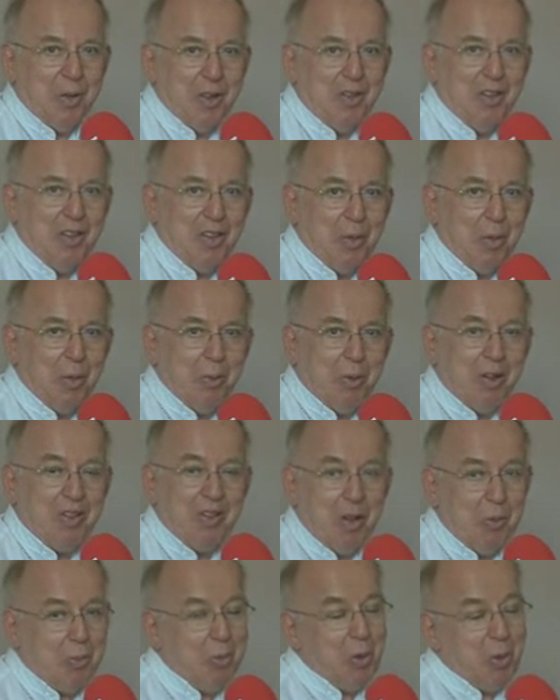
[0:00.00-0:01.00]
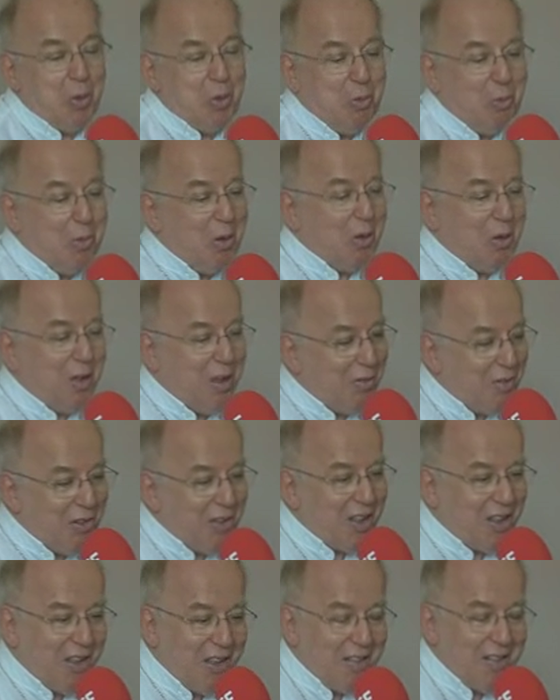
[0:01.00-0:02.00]
précisément par ces monuments de la
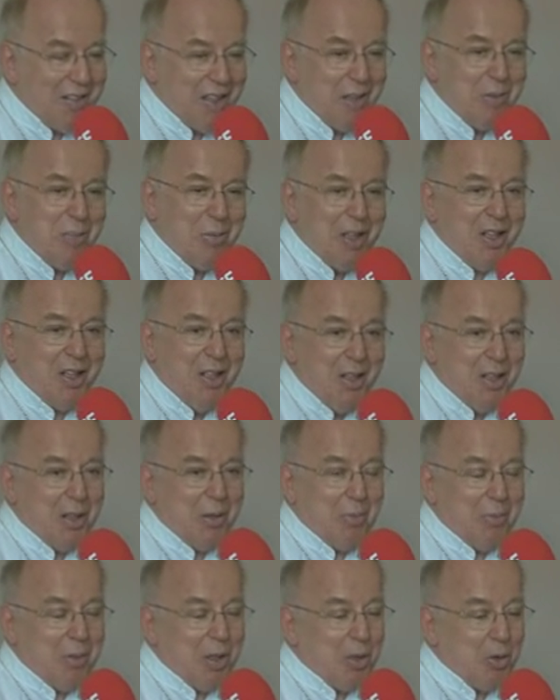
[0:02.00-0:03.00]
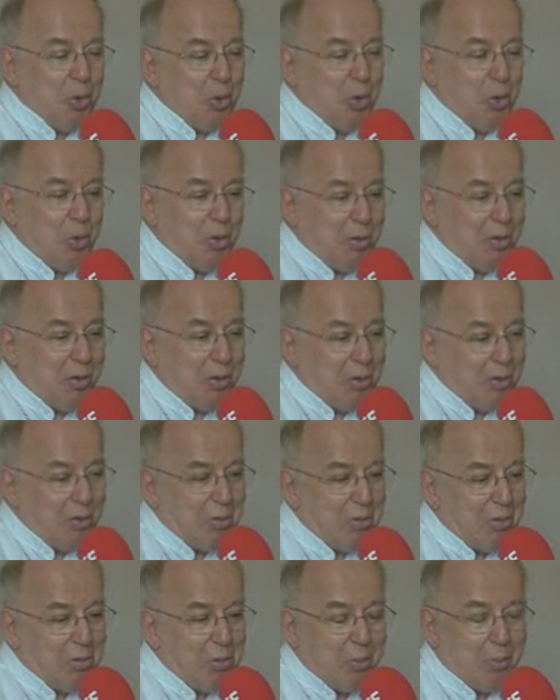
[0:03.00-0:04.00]
vie chrétienne, mais, mais d'autres
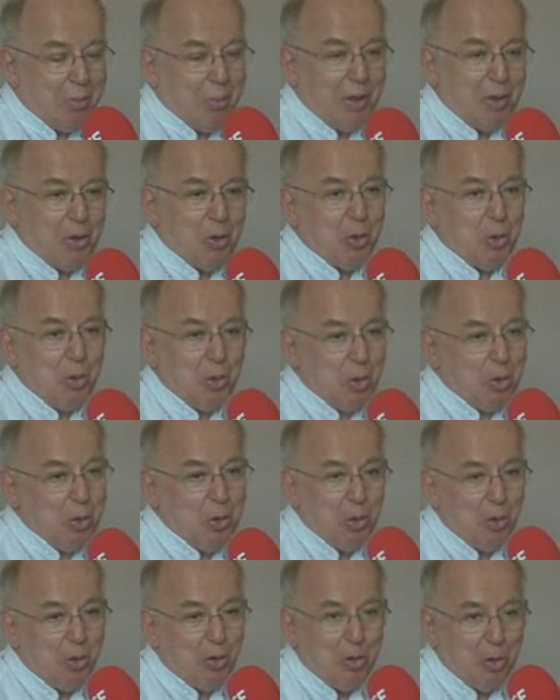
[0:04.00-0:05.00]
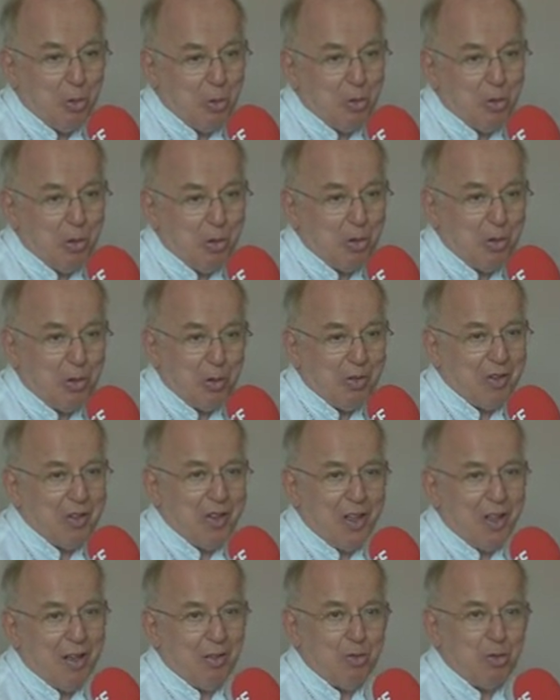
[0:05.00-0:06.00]
euh, n'ont pas trop de notion de ce que
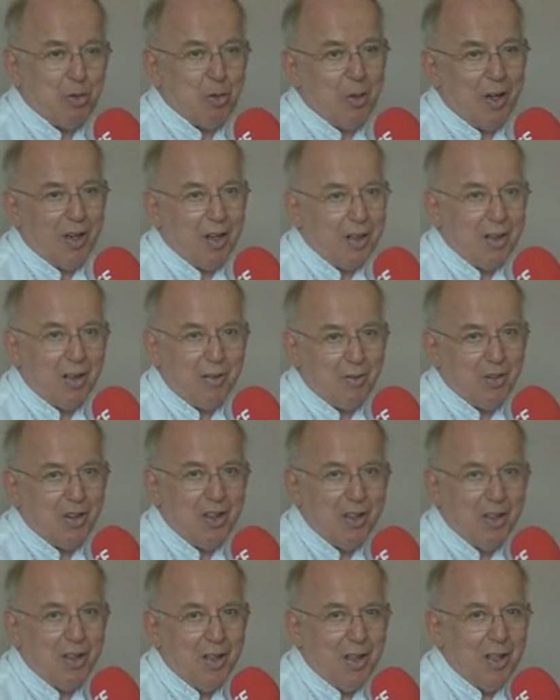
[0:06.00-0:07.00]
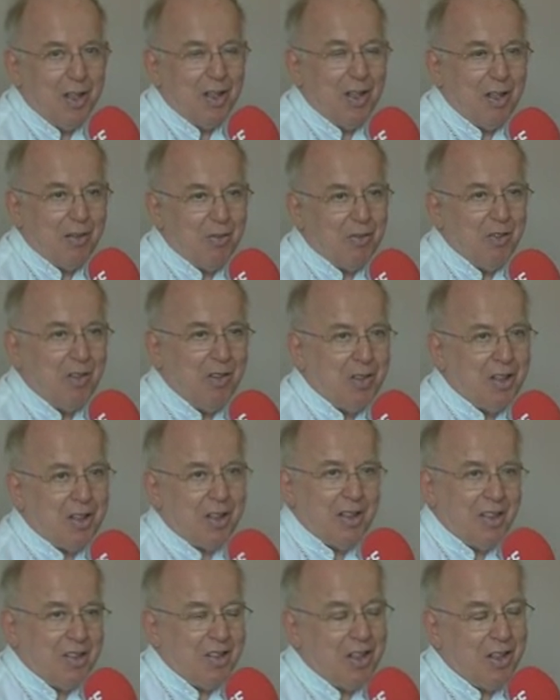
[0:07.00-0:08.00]
c'est la foi, la vie, la vie
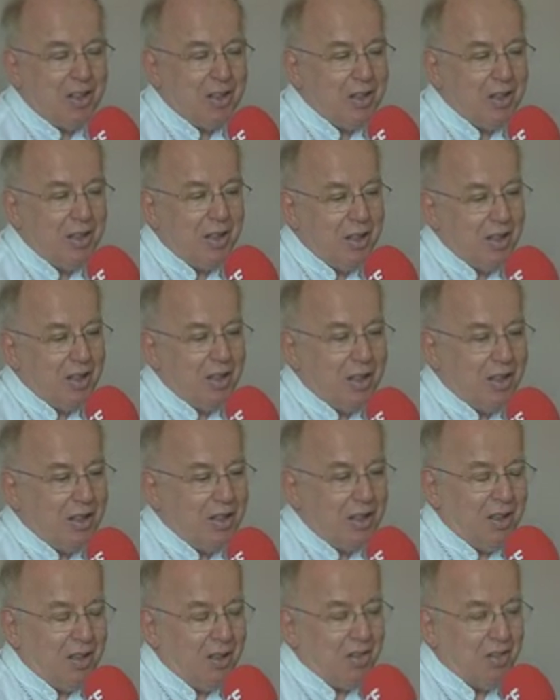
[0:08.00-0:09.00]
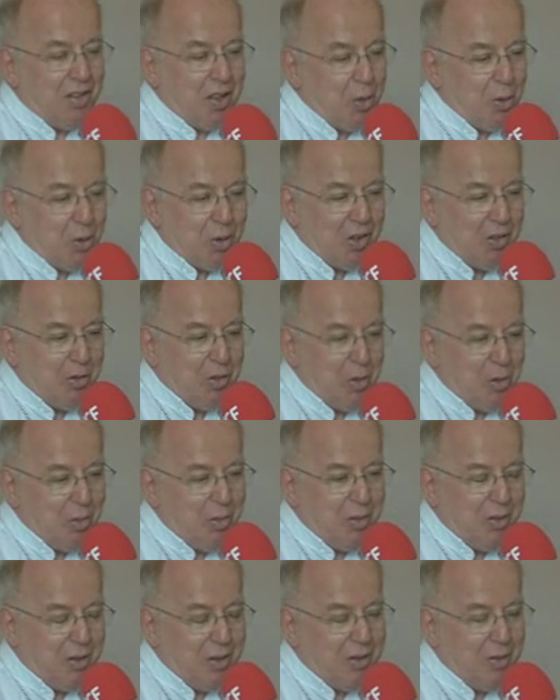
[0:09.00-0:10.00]
chrétienne, et, c'est
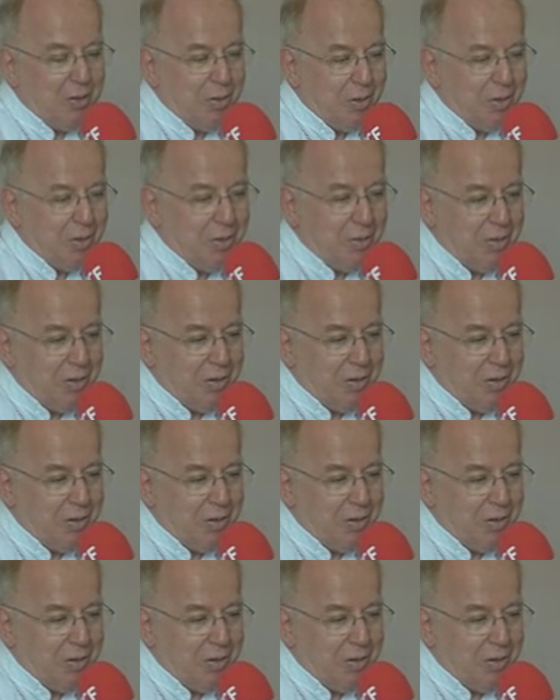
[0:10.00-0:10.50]
l'occasion euh,